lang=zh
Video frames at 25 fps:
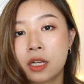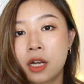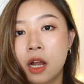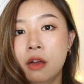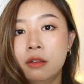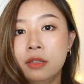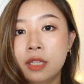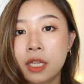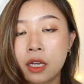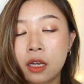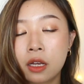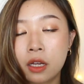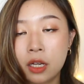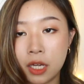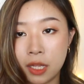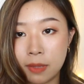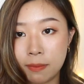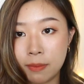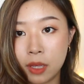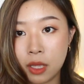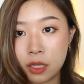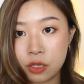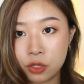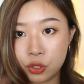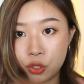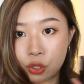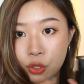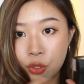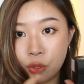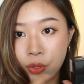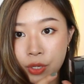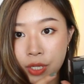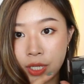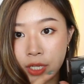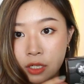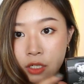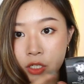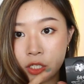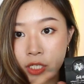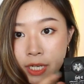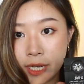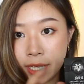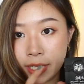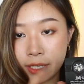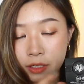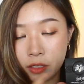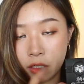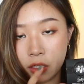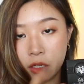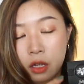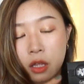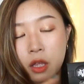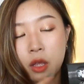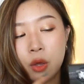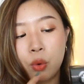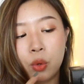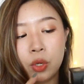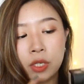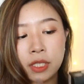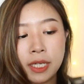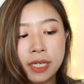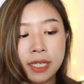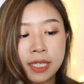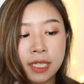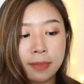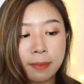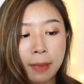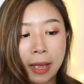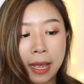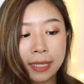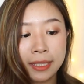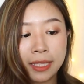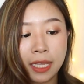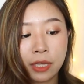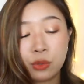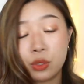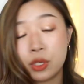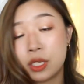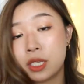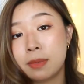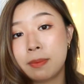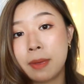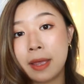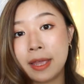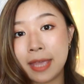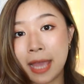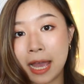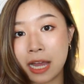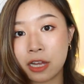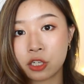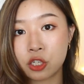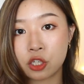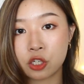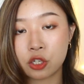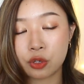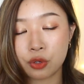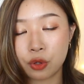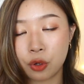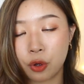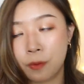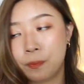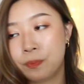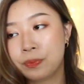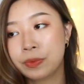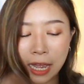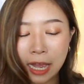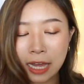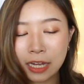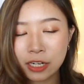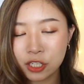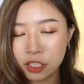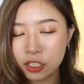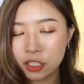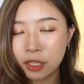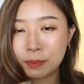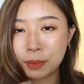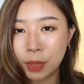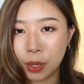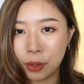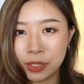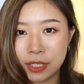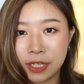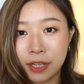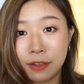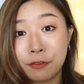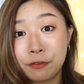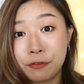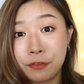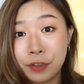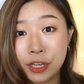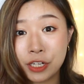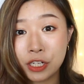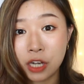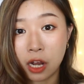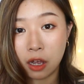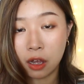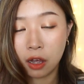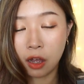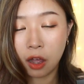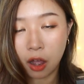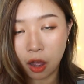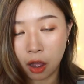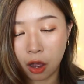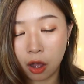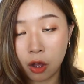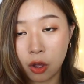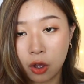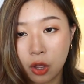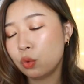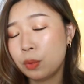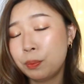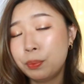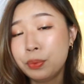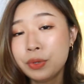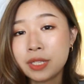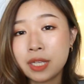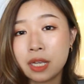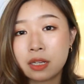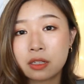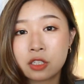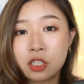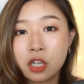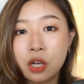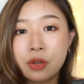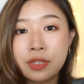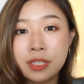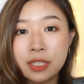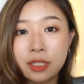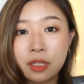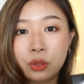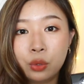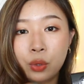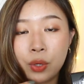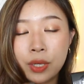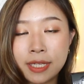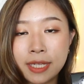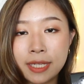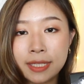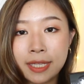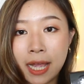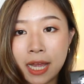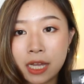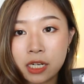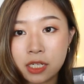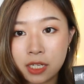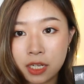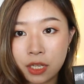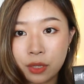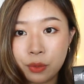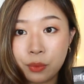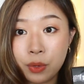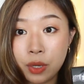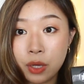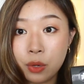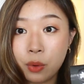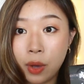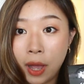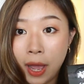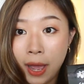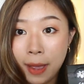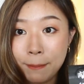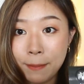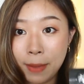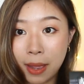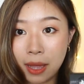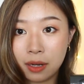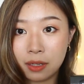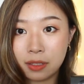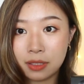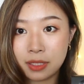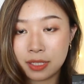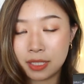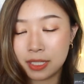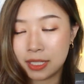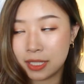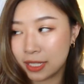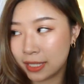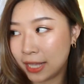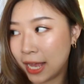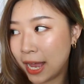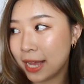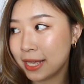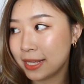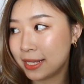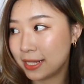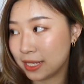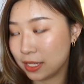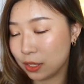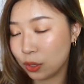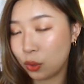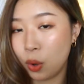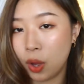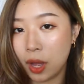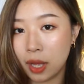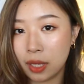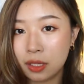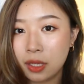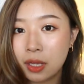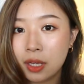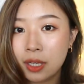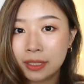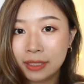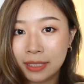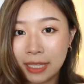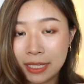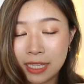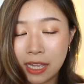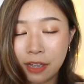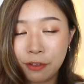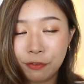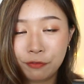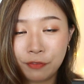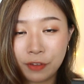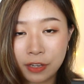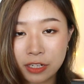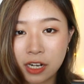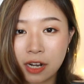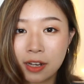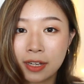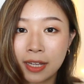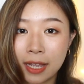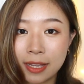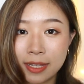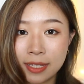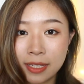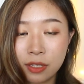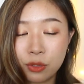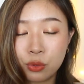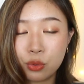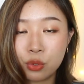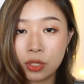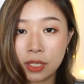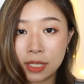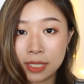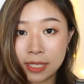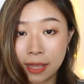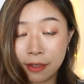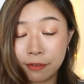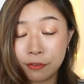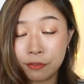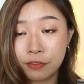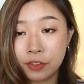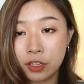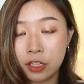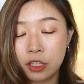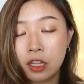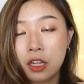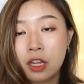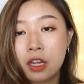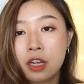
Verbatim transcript: 然后那个里面就有一个这个，我这次把它带去西班牙使用，它真的表现非常好。我不想着急的推荐它，是因为我还买了其他几款大家非常感兴趣的散粉，